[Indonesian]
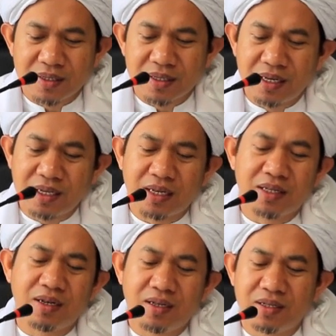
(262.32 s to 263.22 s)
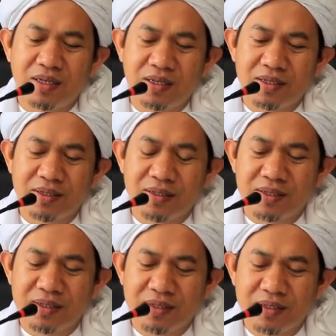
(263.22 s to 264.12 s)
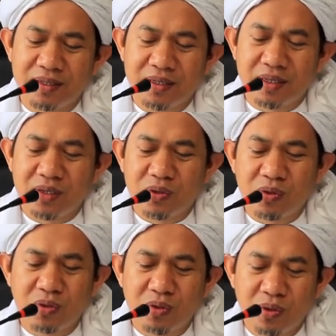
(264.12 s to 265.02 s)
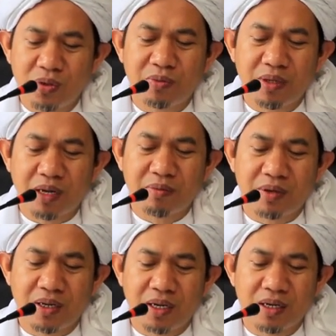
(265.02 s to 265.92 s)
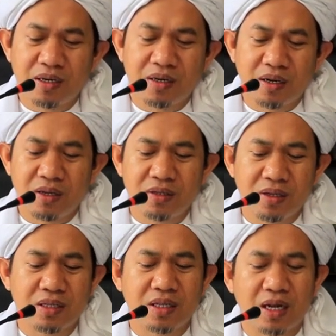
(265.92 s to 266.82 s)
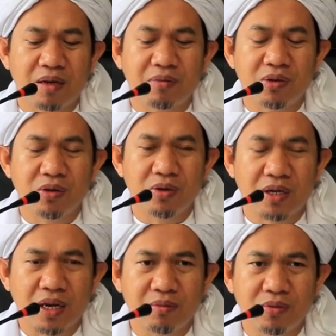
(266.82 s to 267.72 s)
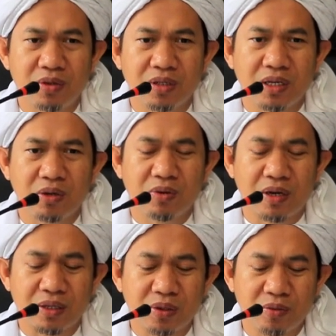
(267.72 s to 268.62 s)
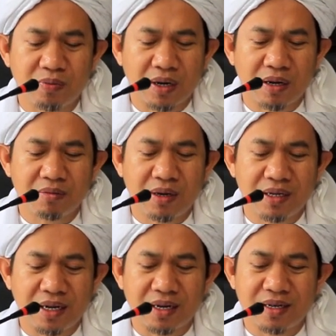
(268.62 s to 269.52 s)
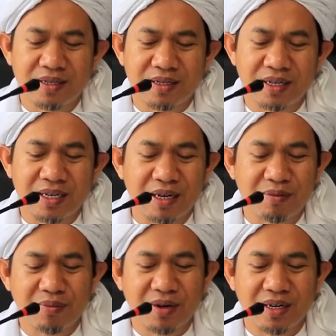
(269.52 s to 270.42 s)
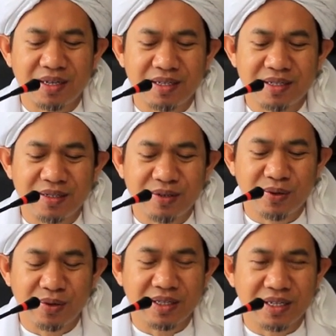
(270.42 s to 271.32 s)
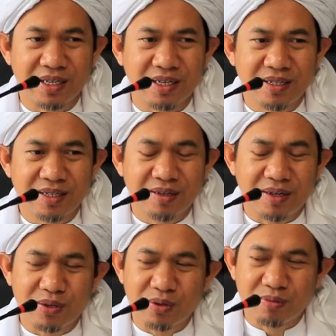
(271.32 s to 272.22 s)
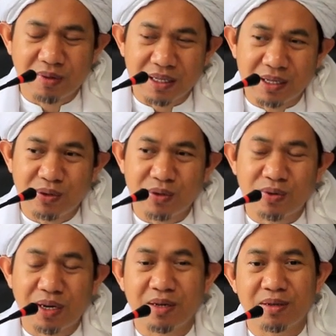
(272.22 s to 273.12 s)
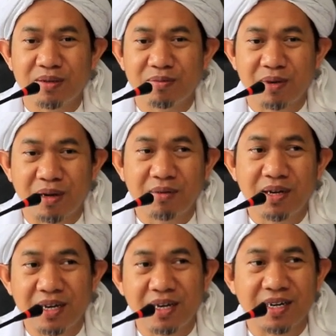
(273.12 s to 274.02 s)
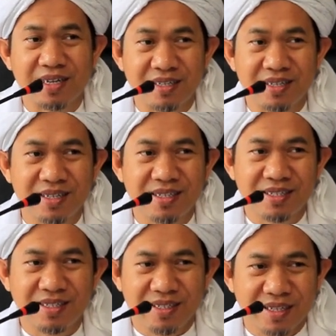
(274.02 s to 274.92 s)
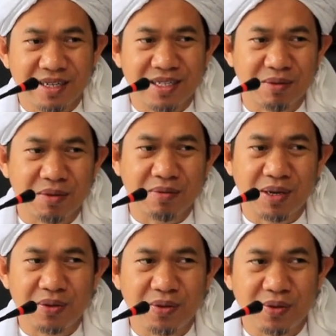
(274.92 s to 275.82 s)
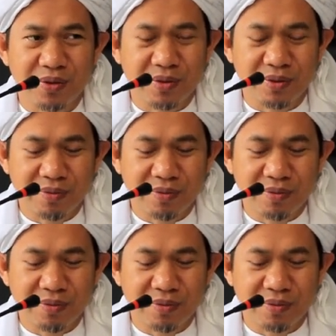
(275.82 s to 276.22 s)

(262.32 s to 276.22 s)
Jadi kata Allah, Sungguh benar-benar Allah telah menolong kamu di waktu perang Badar. Ini kan perang Uhud nih ya. Berarti duluan perang Badar gitu ya. Sama perang Uhud.